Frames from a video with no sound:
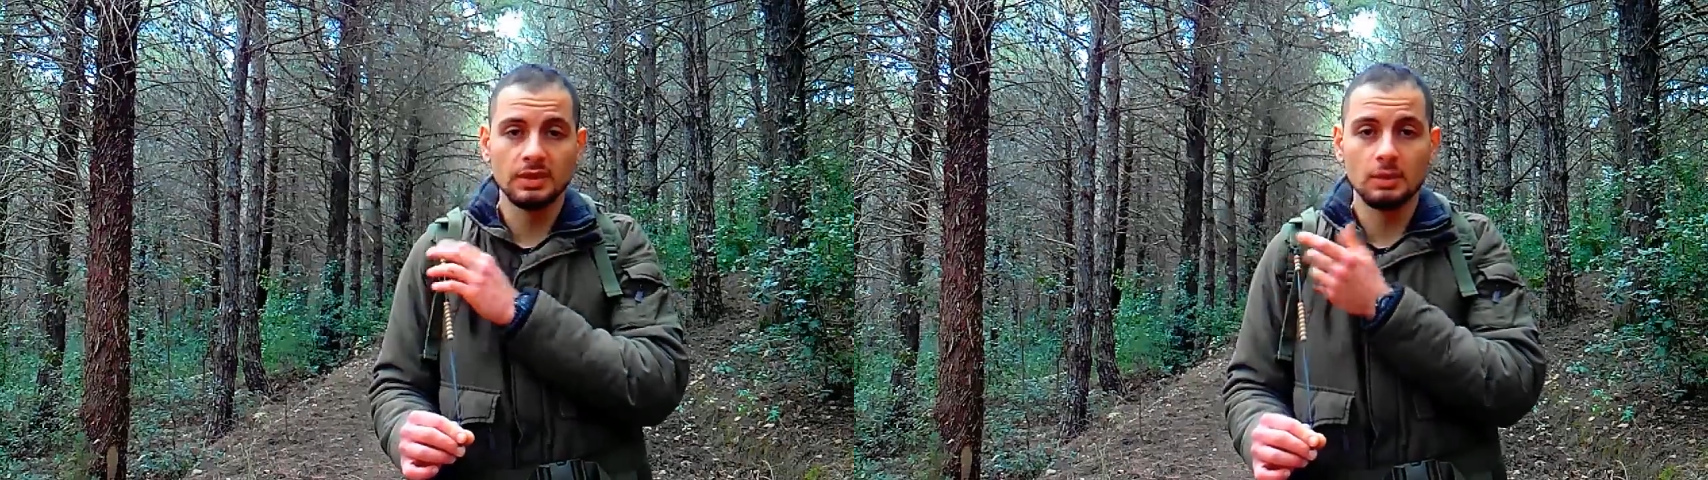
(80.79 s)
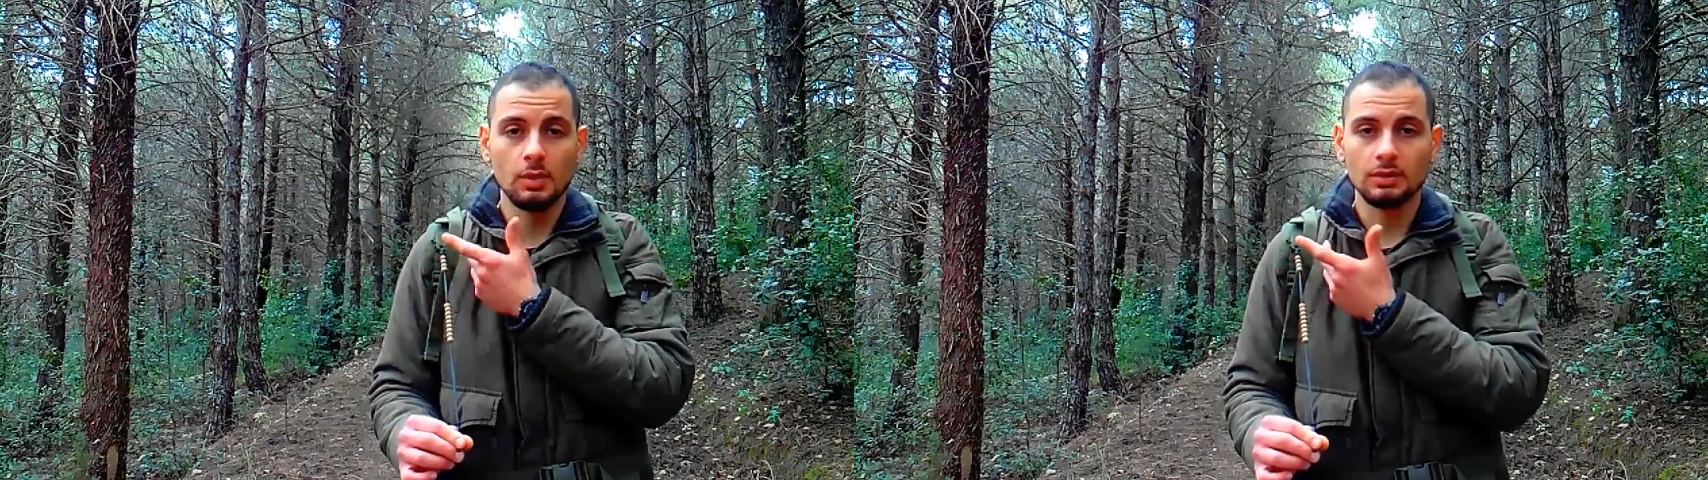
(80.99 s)

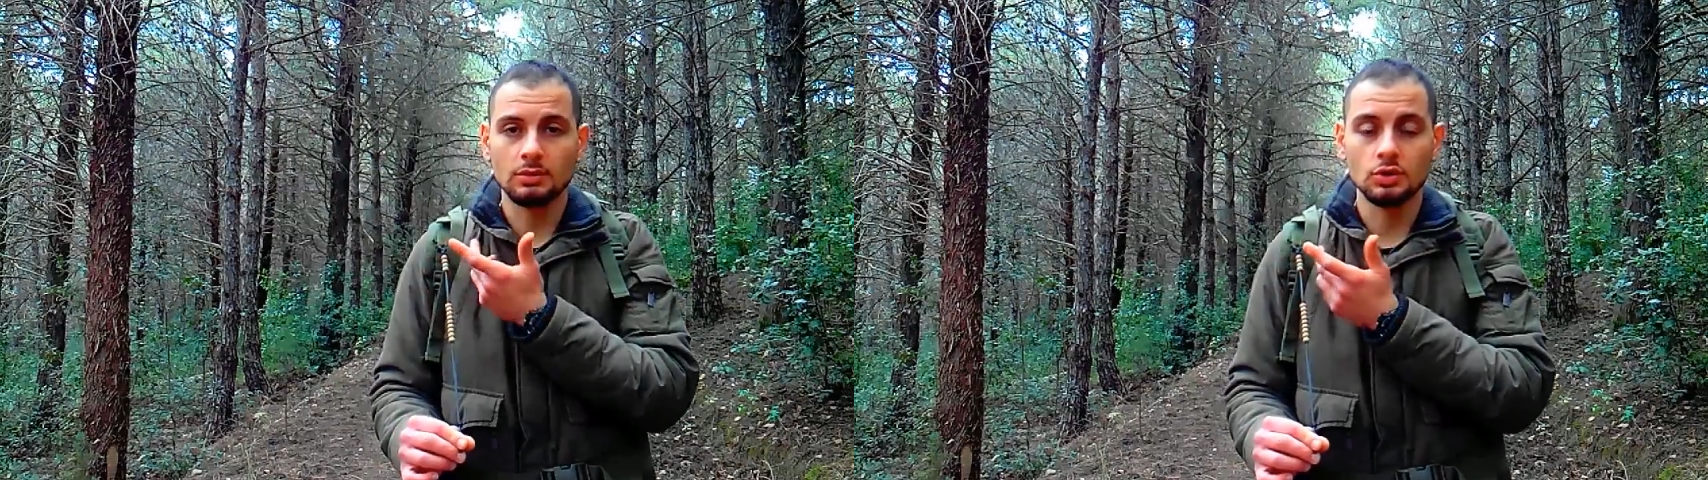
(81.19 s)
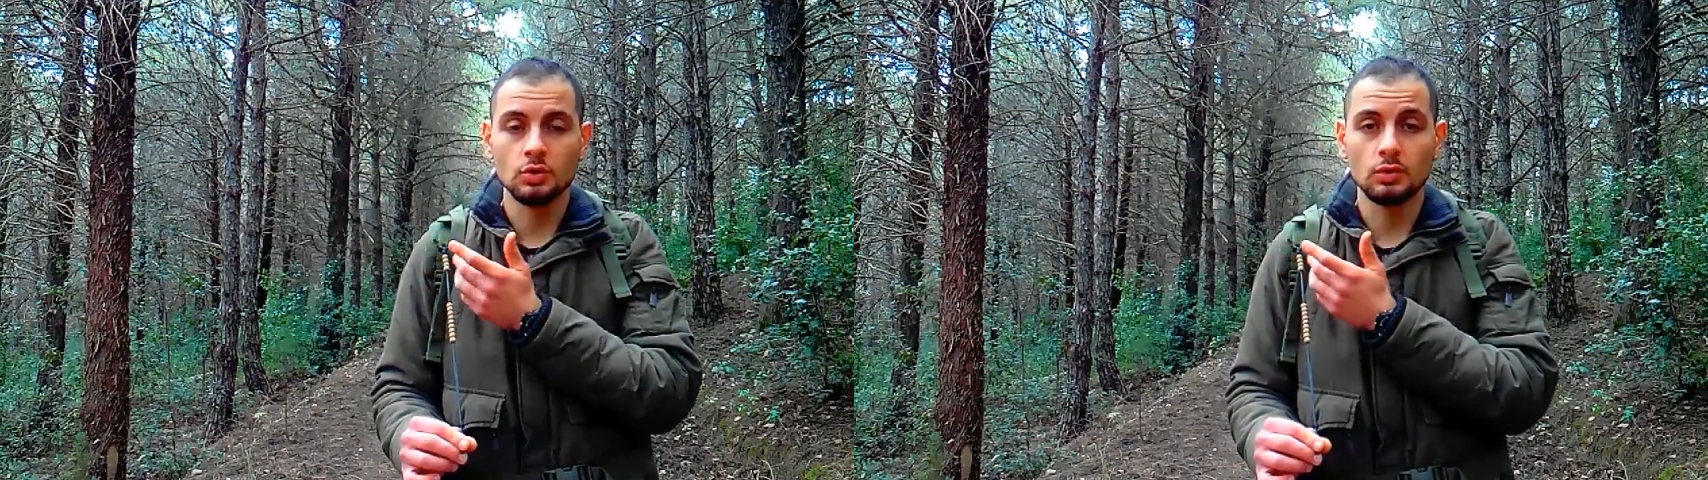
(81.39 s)
farne
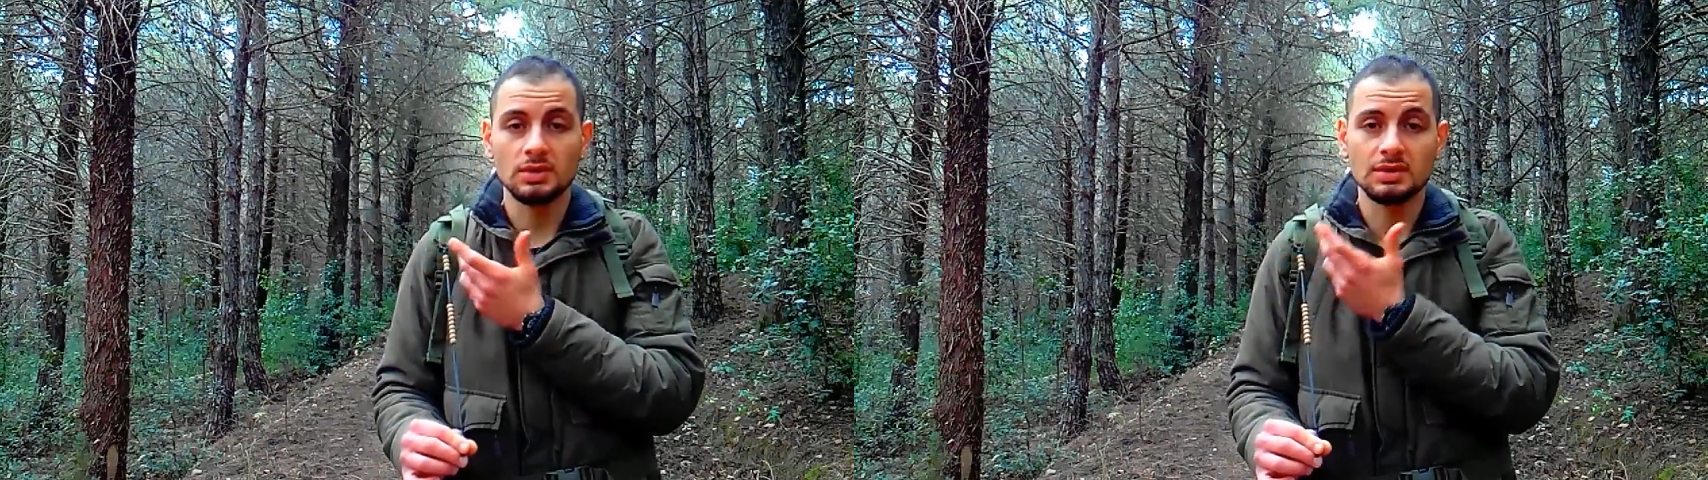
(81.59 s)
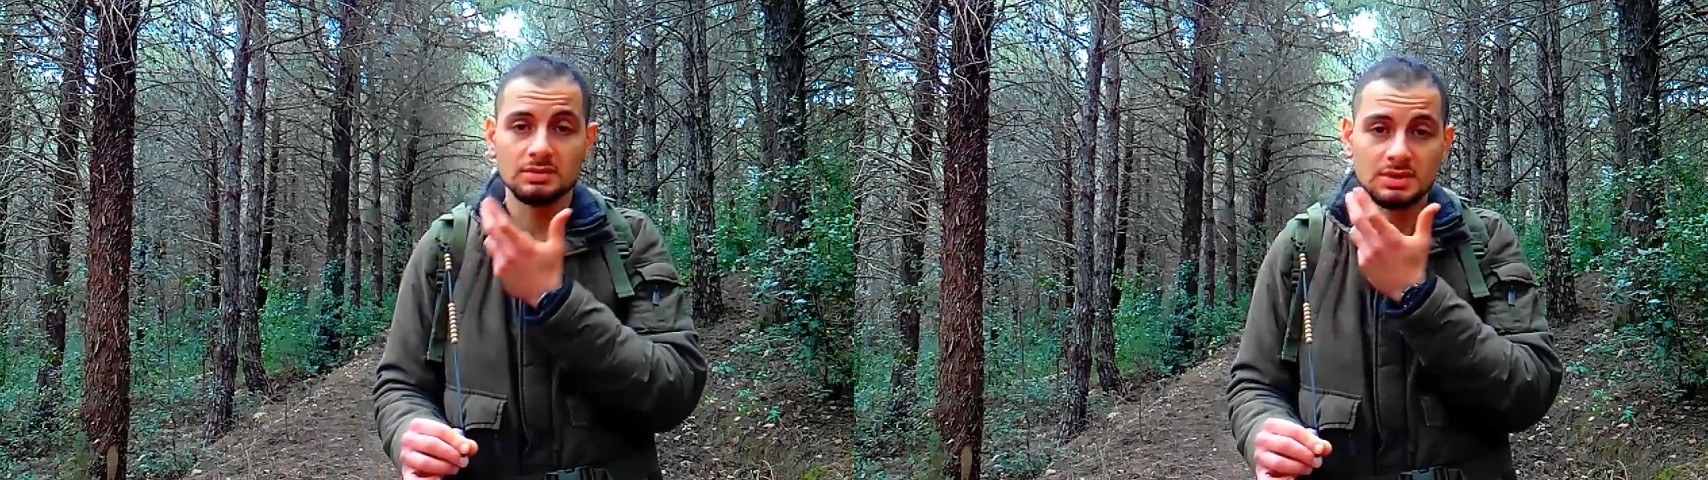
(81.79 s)
4,
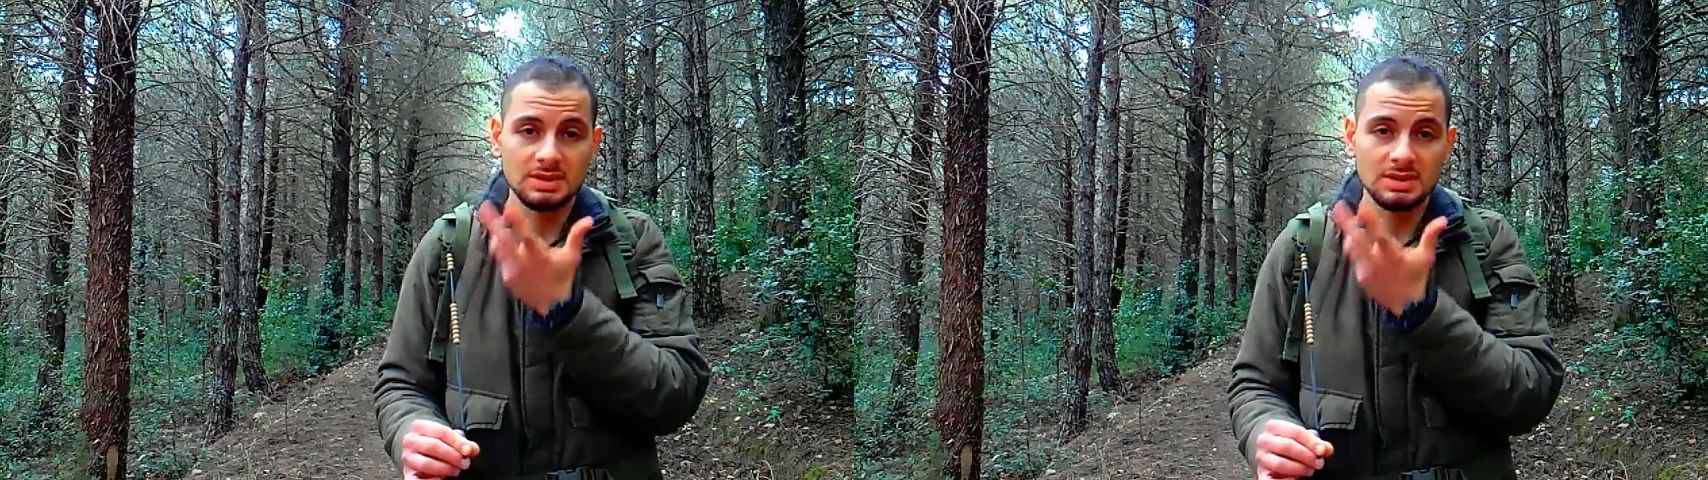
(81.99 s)
5,